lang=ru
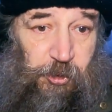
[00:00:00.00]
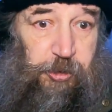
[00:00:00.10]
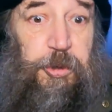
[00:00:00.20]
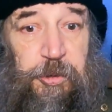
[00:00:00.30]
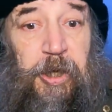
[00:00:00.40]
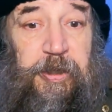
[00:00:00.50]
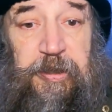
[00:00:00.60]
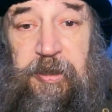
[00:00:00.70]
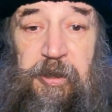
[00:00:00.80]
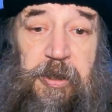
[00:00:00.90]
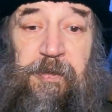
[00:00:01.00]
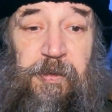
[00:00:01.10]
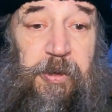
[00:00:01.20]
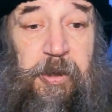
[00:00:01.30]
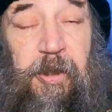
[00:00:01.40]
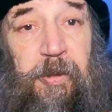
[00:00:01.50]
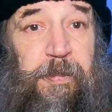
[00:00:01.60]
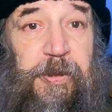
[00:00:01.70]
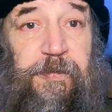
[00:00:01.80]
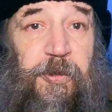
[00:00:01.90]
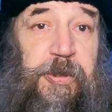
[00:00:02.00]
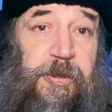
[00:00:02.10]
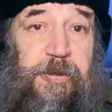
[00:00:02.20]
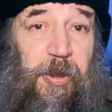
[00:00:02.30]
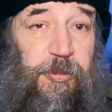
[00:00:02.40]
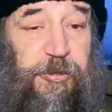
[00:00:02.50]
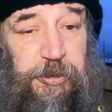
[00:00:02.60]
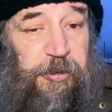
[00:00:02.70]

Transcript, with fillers: Но журналистика его подводит к тому,